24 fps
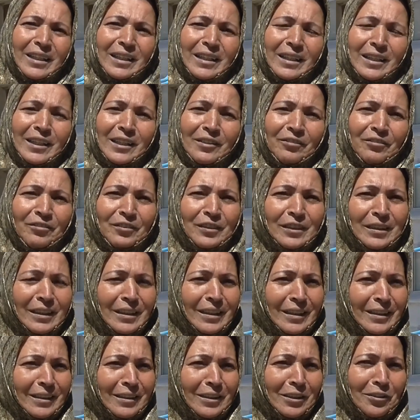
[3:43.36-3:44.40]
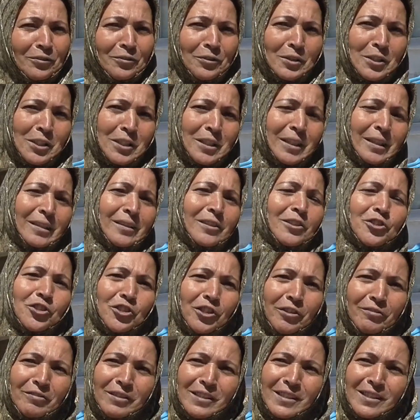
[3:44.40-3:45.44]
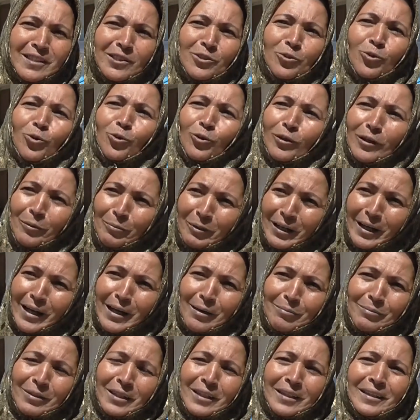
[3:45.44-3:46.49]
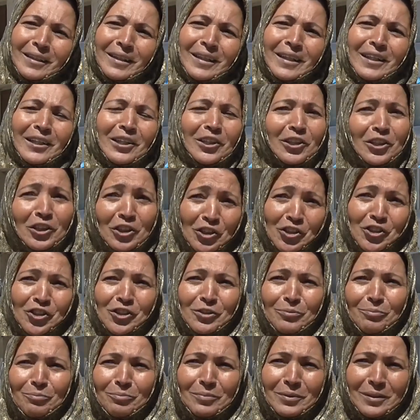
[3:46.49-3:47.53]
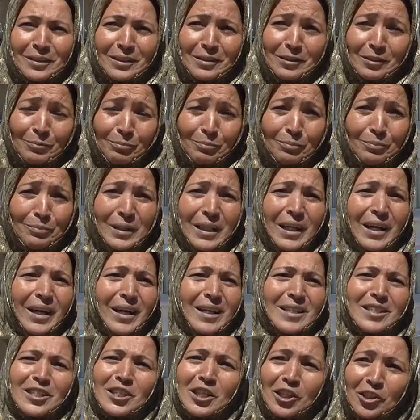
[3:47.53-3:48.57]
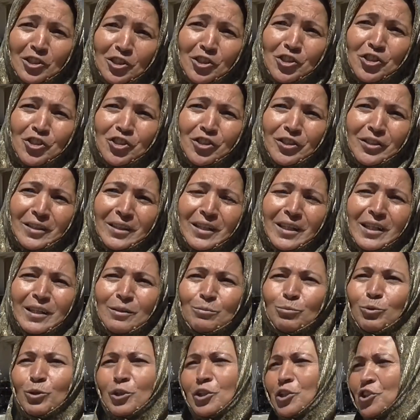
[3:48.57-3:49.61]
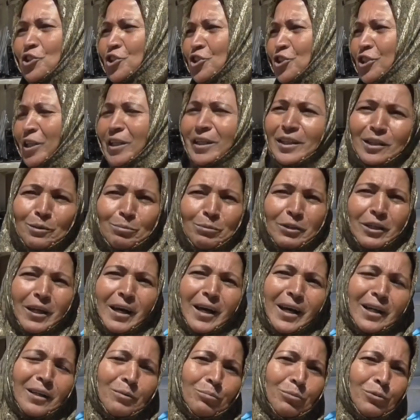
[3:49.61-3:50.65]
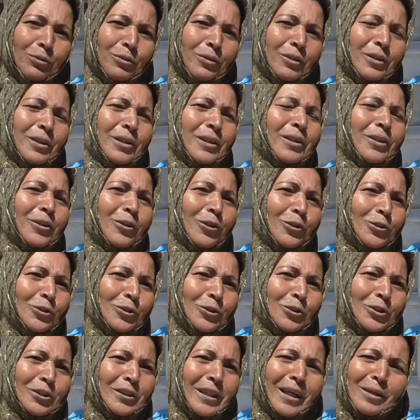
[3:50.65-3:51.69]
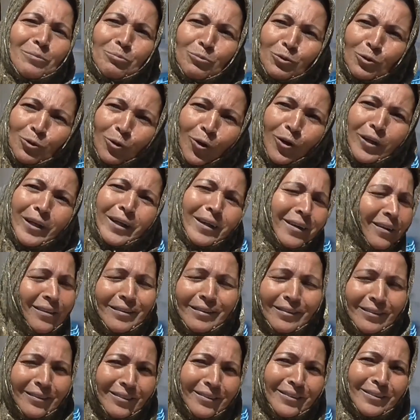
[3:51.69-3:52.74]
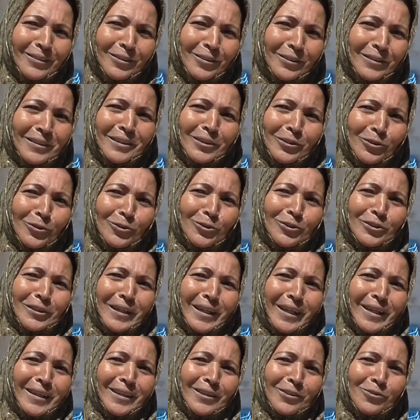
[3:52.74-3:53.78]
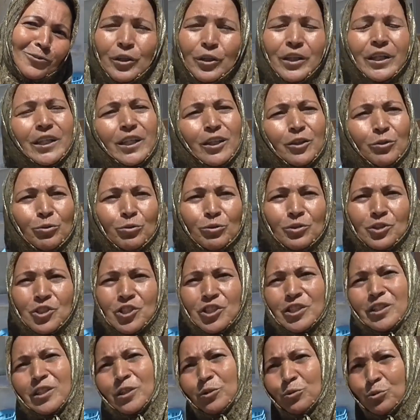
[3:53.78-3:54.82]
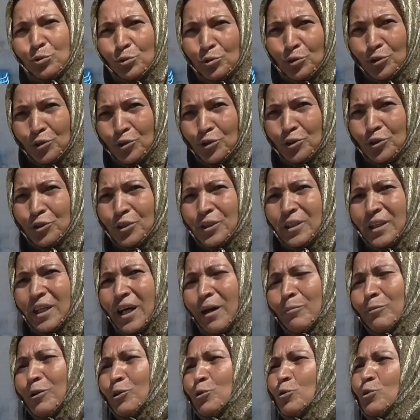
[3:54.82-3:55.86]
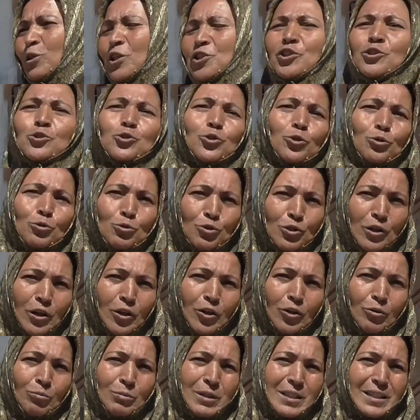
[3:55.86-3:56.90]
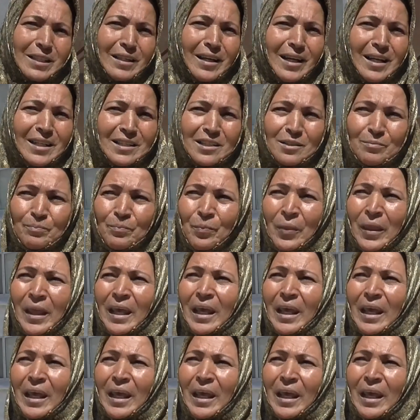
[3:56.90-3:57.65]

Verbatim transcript: E, fındıktır, fıstıktır, cevizdir onunla beraber kışın bir bilhassa kışın. Bu kış şeyi gibi yani bu. O yüzden bunu öyle yiyoruz yani. İki gün içinde kuruyor. Ama güneşin çok güzel olması lazım.